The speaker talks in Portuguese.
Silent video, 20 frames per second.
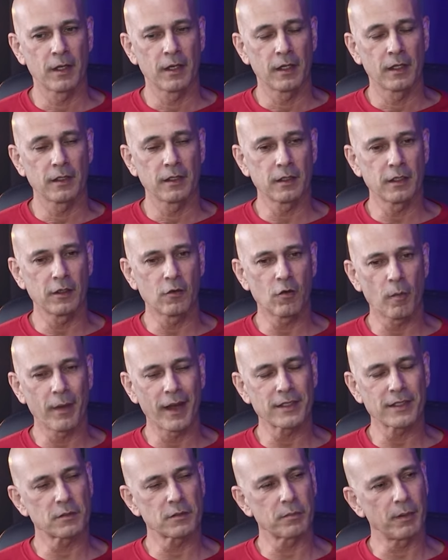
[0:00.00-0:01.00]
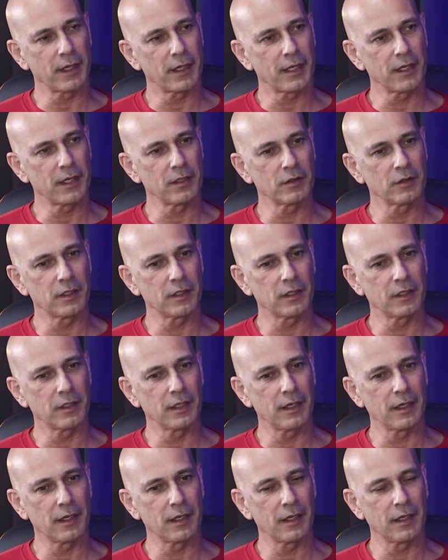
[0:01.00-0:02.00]
Então ele começa explicando que,
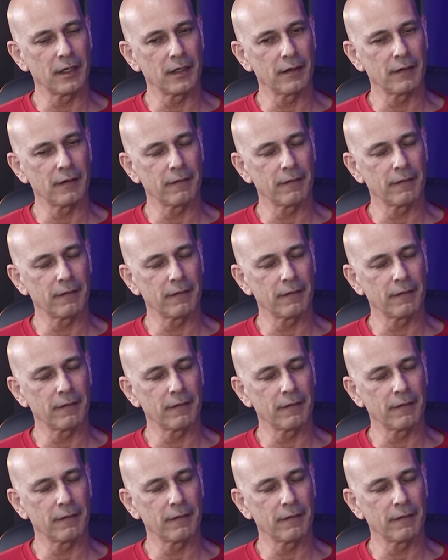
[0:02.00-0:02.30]
é,